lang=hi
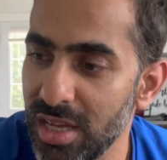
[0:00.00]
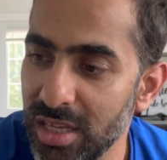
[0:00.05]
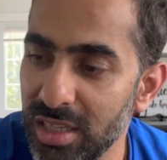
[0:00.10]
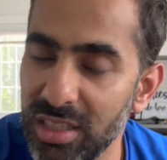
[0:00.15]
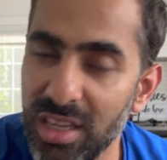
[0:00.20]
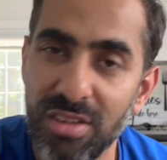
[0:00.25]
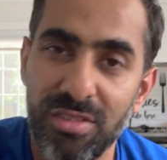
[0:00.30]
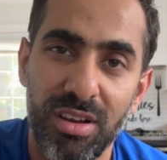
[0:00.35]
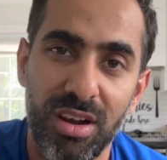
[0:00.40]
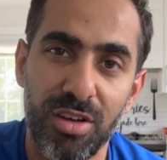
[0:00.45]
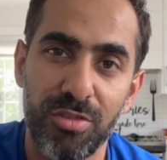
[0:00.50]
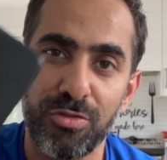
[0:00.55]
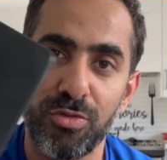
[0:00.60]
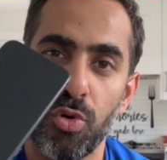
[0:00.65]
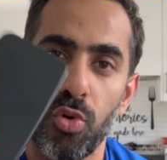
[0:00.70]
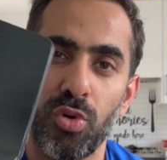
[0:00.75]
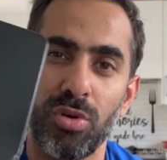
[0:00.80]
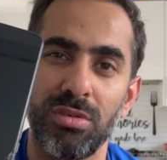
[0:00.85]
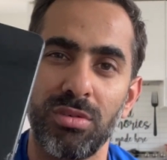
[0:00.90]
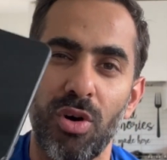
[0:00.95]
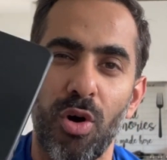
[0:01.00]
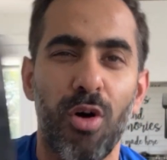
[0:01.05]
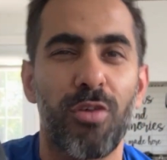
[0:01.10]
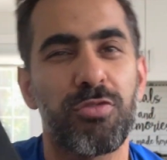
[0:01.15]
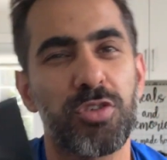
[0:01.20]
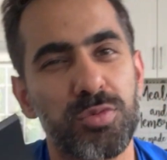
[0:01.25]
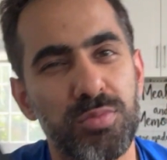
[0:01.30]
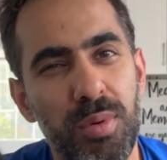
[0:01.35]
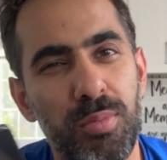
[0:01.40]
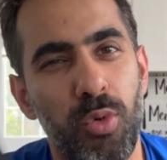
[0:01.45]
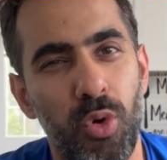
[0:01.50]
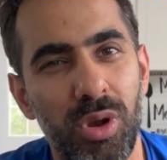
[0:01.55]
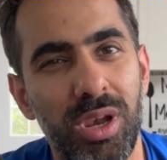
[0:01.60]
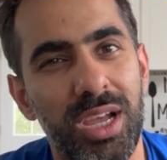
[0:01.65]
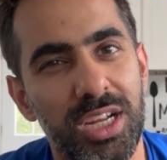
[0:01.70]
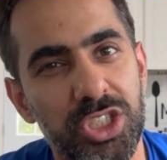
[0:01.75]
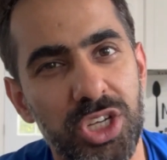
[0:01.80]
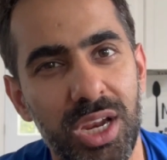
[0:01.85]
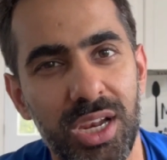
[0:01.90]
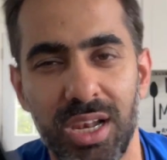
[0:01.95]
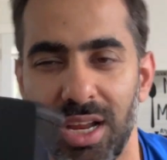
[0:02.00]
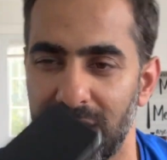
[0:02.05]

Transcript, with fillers: ये वाला फ़ोन ऑफिस में बोलने अच्छा नहीं